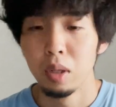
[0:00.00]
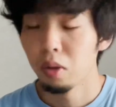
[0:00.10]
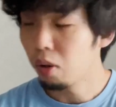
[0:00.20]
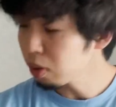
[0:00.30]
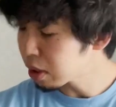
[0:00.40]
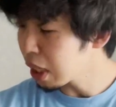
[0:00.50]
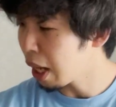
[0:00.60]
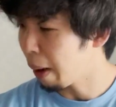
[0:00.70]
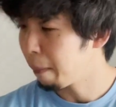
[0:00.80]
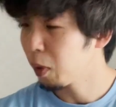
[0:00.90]
この
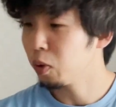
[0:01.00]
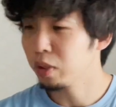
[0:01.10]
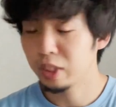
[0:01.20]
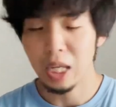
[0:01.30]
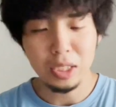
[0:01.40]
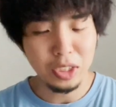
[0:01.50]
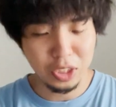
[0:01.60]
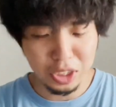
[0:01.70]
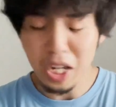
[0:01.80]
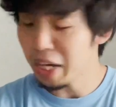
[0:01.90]
さ、この3
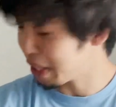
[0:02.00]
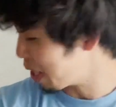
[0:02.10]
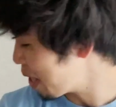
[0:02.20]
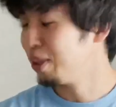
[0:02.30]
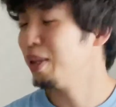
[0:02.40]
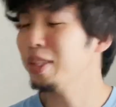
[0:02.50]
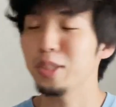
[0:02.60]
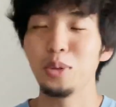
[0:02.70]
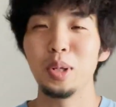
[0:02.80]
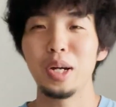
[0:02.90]
試合で、なぜ
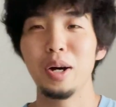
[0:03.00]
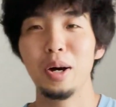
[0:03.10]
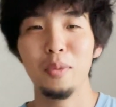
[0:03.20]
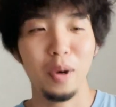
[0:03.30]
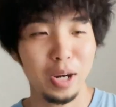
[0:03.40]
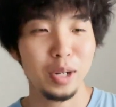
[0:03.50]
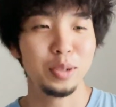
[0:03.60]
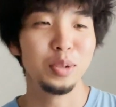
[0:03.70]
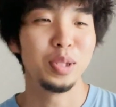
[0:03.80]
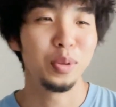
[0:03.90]
それがわかると
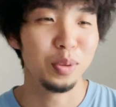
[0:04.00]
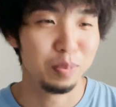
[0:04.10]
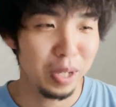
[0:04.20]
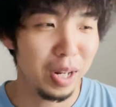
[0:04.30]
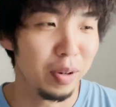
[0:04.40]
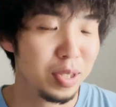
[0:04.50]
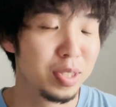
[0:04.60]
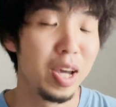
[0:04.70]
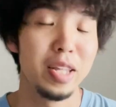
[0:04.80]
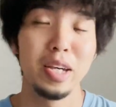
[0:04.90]
いうのは、このバレラは
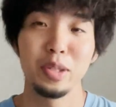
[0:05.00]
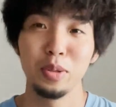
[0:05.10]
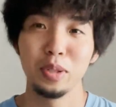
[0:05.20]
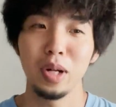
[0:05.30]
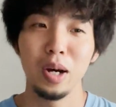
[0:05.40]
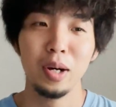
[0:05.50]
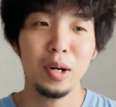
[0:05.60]
使えないというのが、